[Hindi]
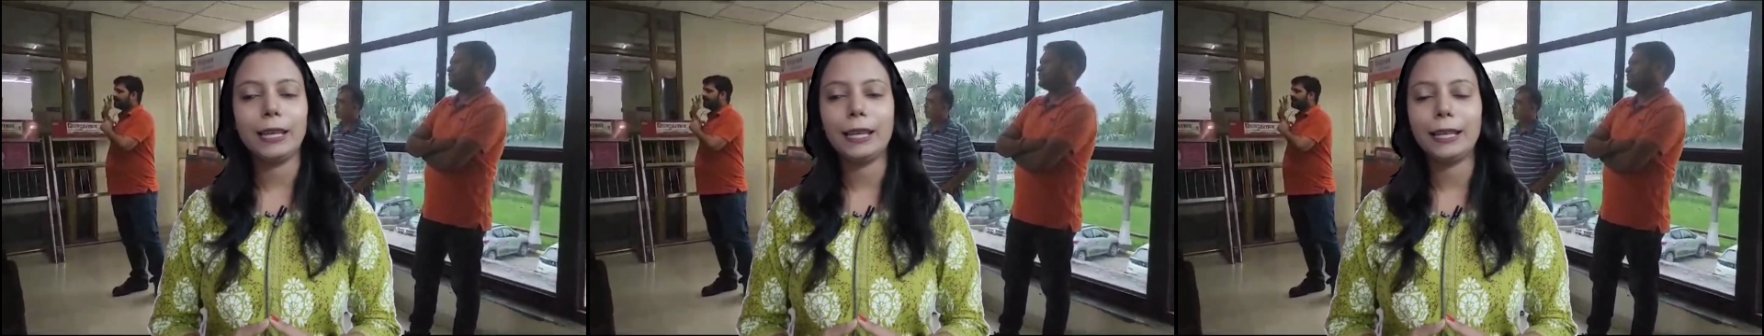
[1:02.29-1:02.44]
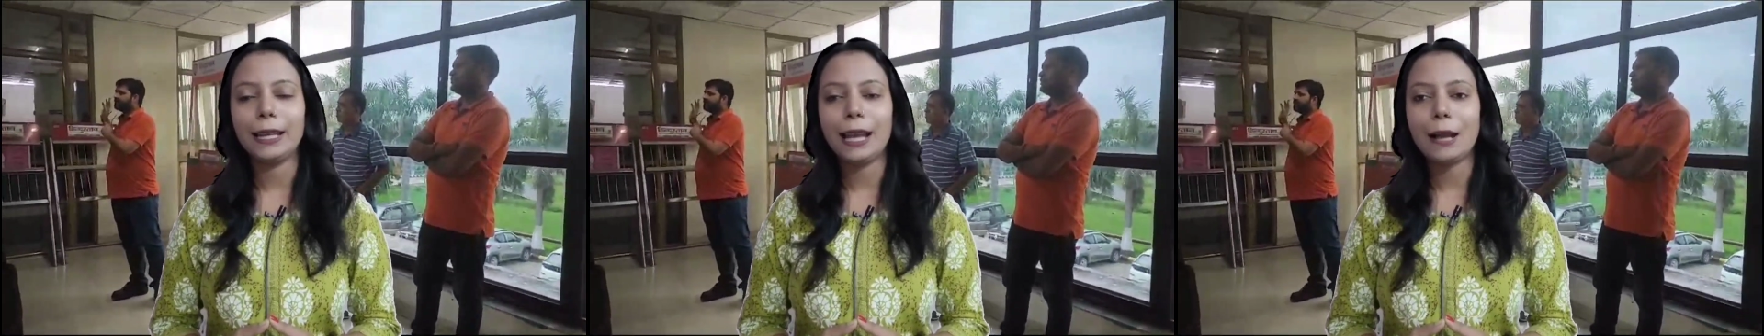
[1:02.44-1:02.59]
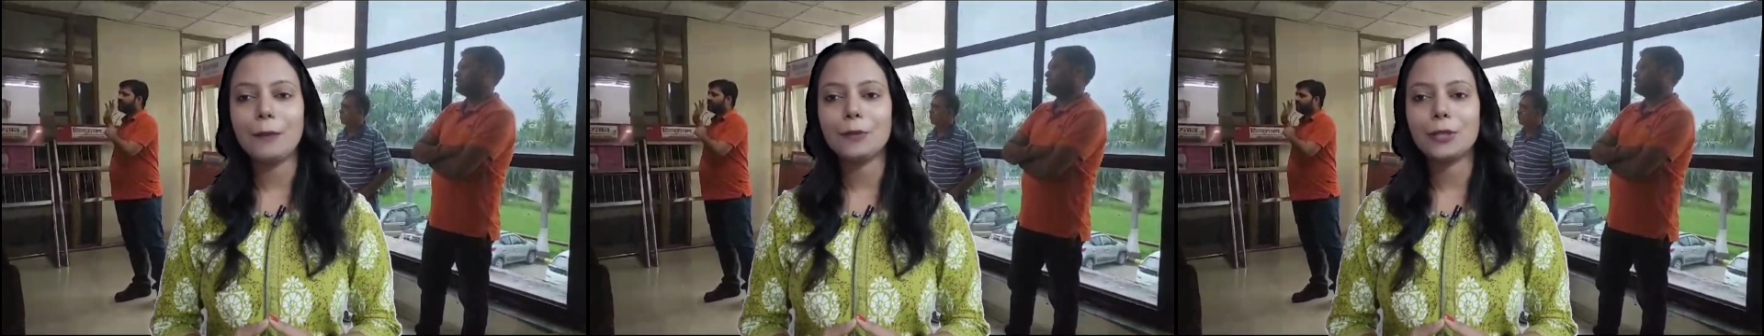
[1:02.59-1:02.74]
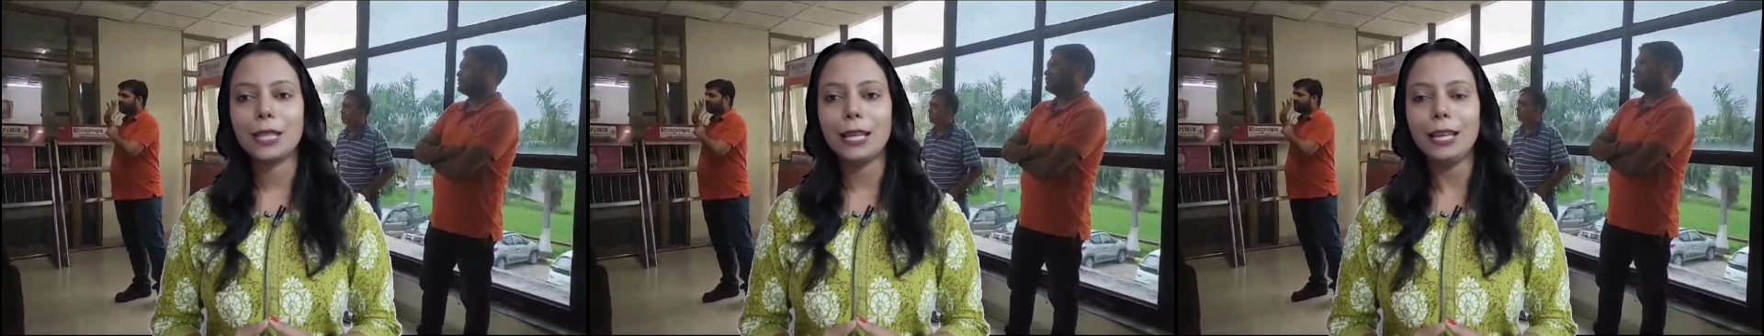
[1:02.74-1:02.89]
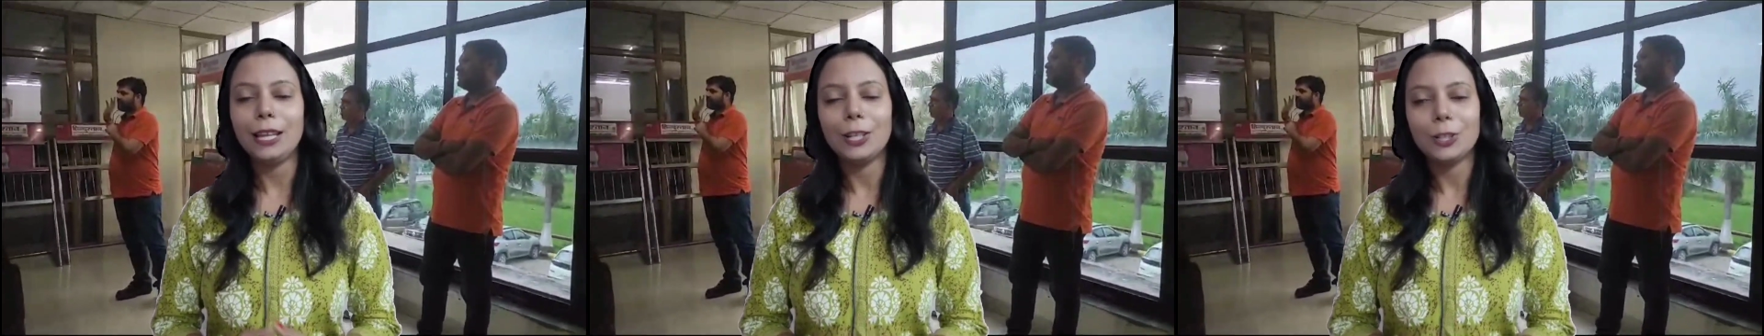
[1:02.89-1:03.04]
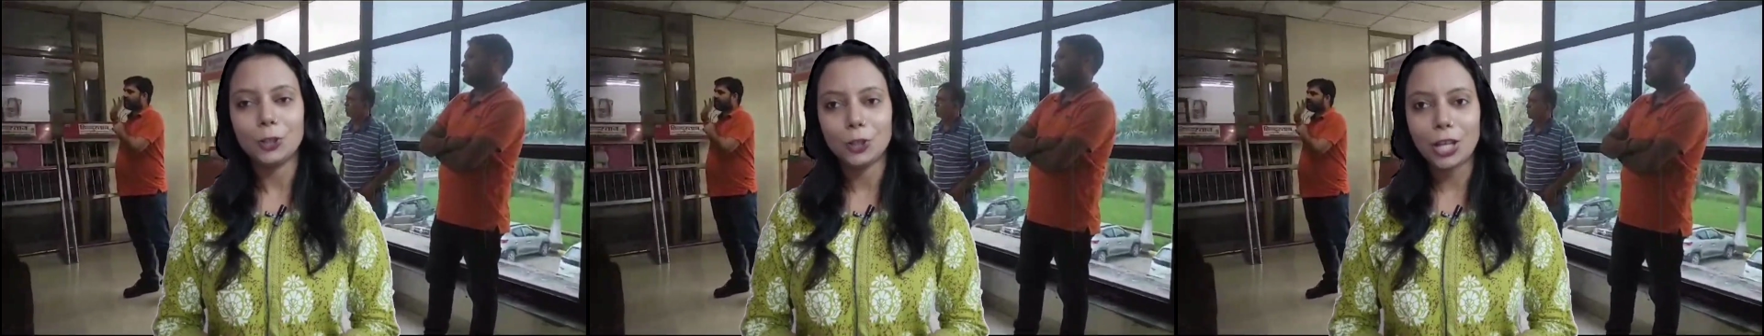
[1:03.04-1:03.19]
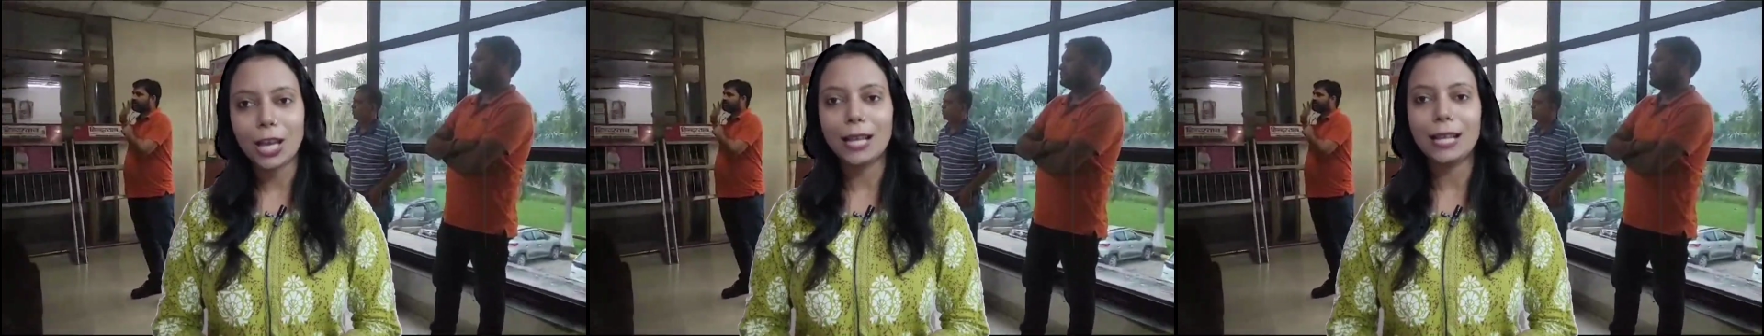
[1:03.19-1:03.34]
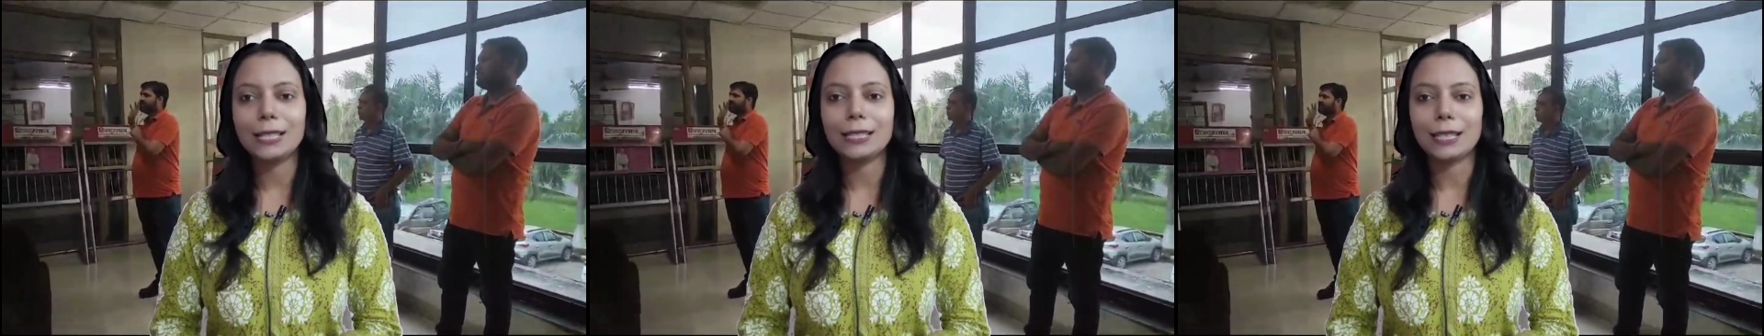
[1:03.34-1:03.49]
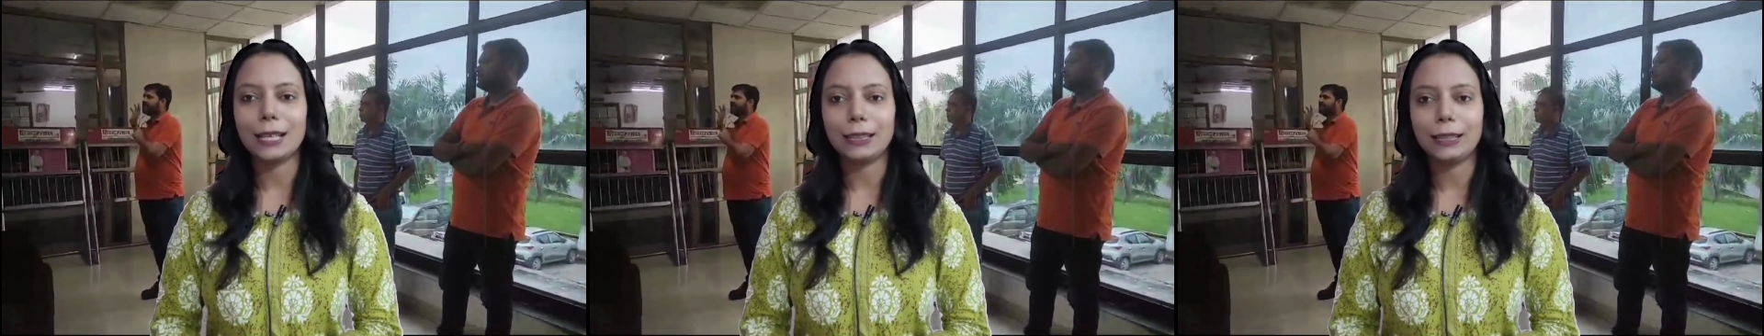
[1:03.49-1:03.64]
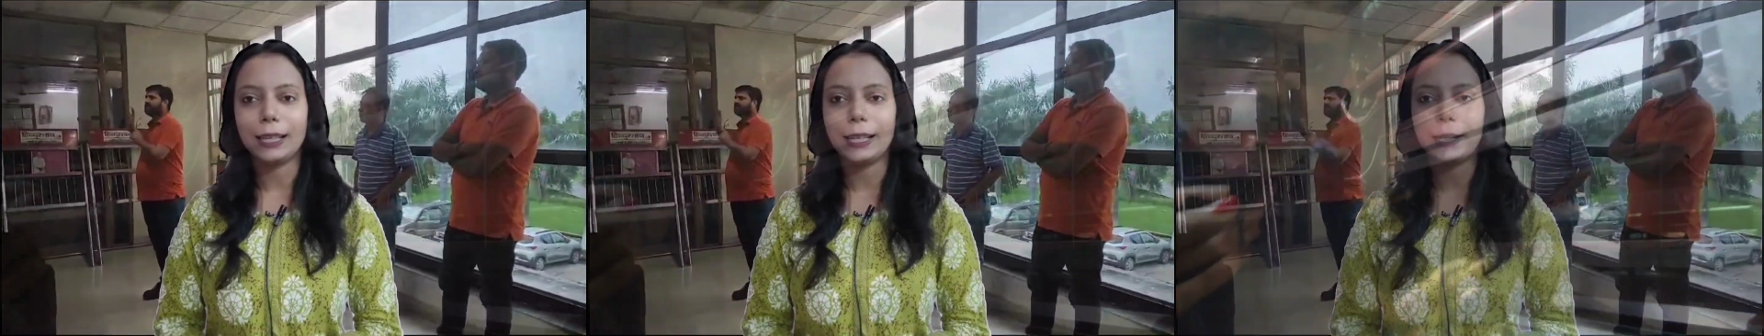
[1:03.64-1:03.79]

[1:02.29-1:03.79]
के नाम से जाना जाता